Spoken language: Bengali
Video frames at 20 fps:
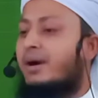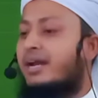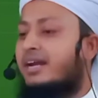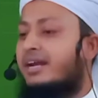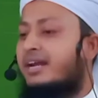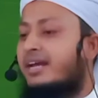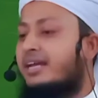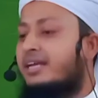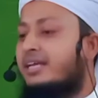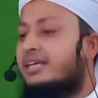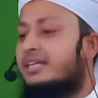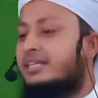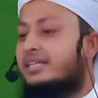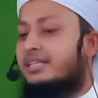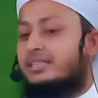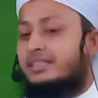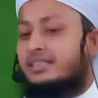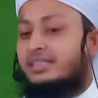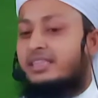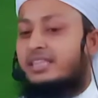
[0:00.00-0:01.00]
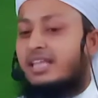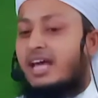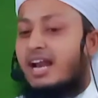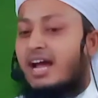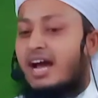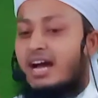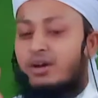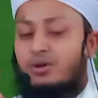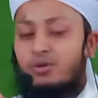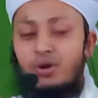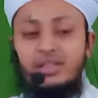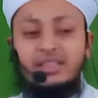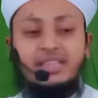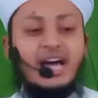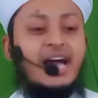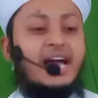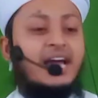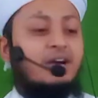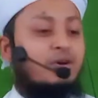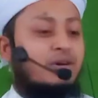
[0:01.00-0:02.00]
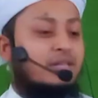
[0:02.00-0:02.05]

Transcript: মানে নাই তারা কথায়